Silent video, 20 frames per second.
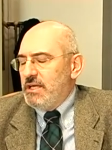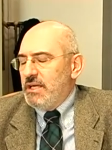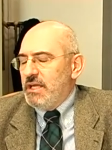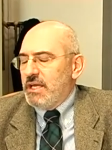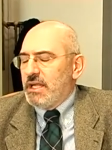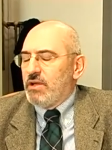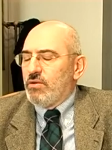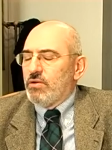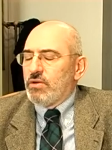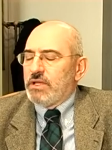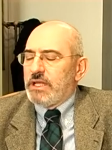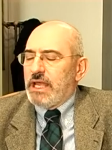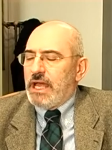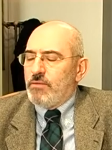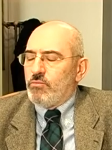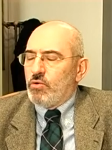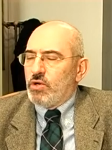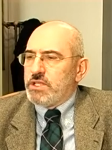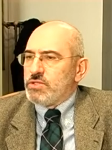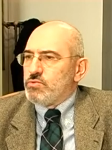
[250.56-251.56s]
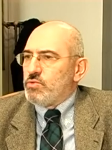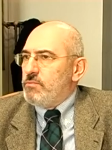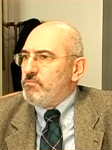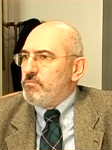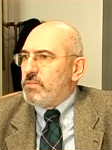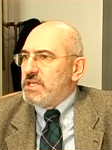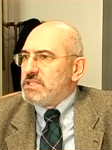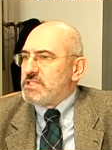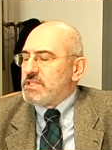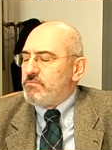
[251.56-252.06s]
Ricordiamo le sue
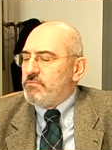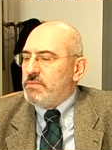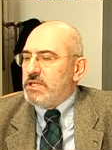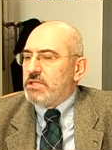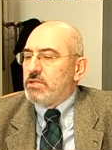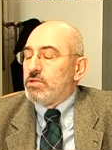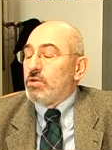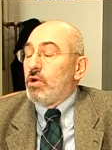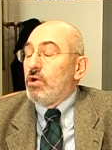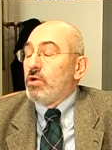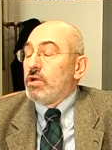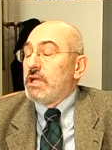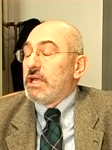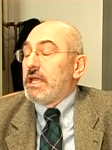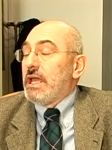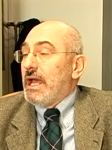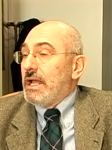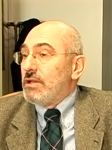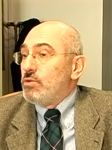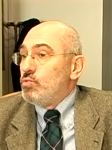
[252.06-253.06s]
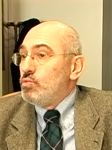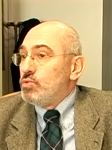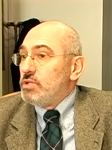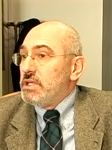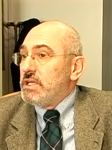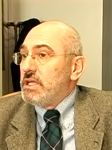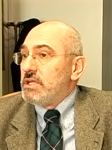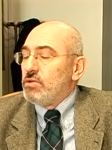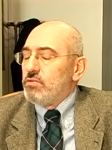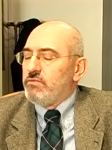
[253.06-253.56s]
imprese pittoriche ad
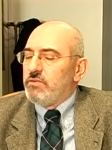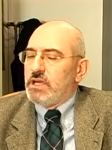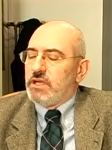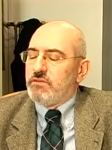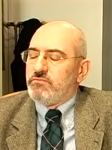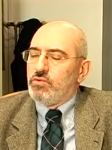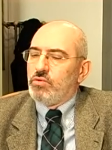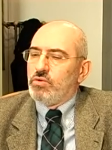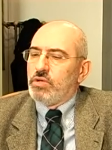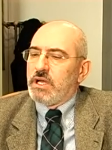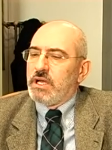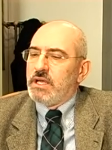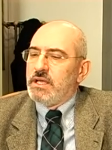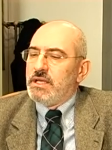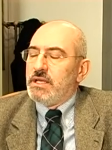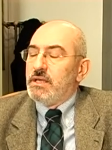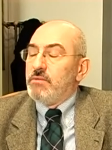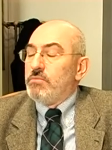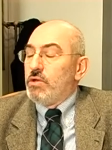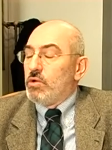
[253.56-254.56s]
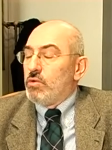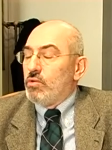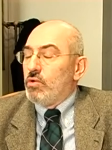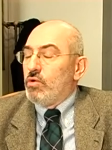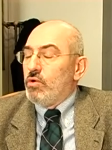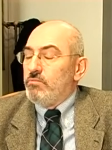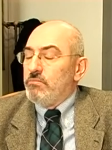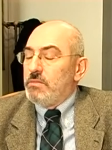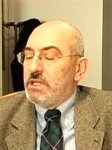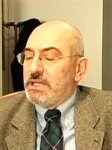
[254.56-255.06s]
Udine, dove lavora per un
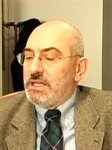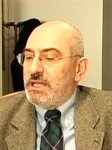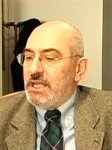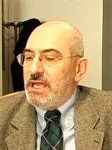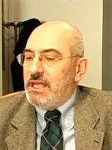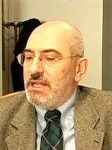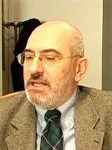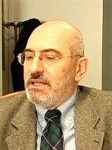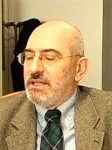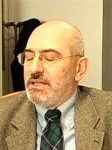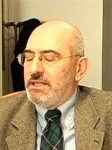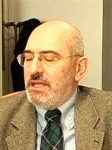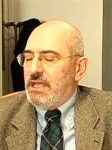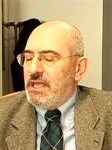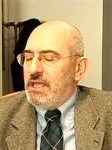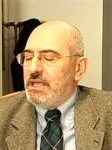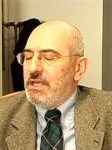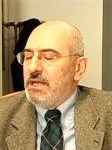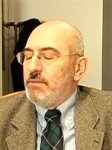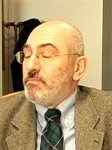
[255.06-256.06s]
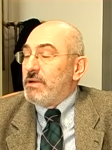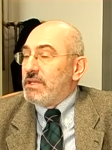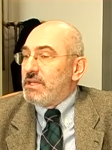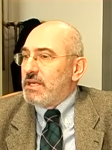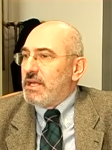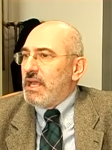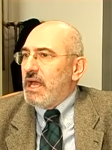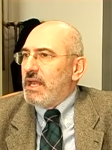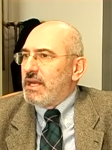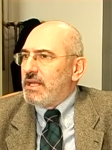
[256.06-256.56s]
committente il
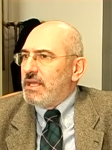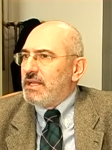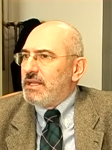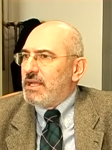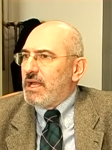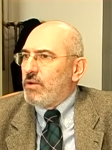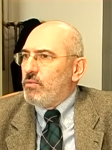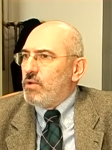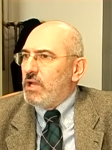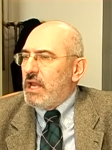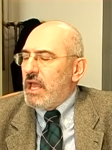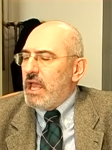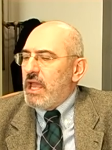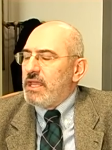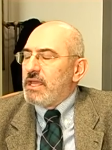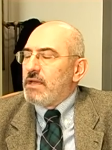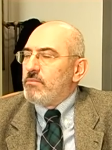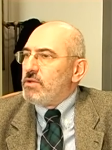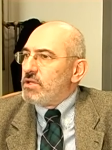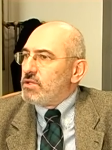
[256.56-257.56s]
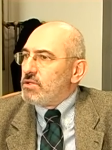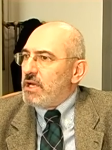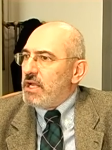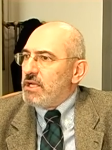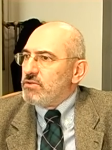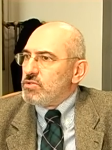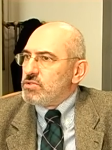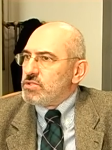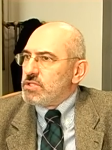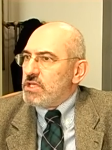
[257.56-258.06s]
patriarca di Aquileia
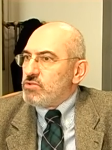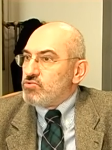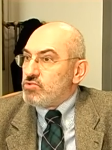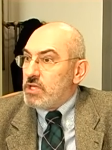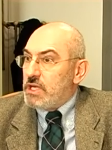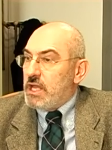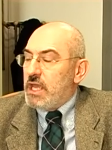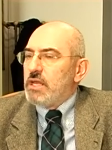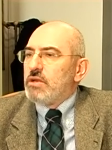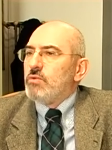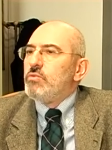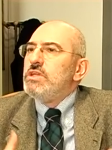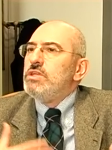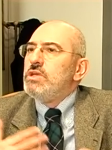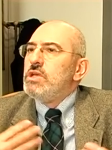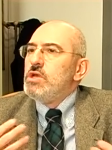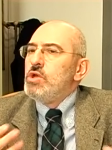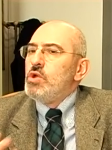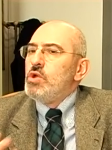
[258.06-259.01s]
Bertrand de Saint-Genève, quindi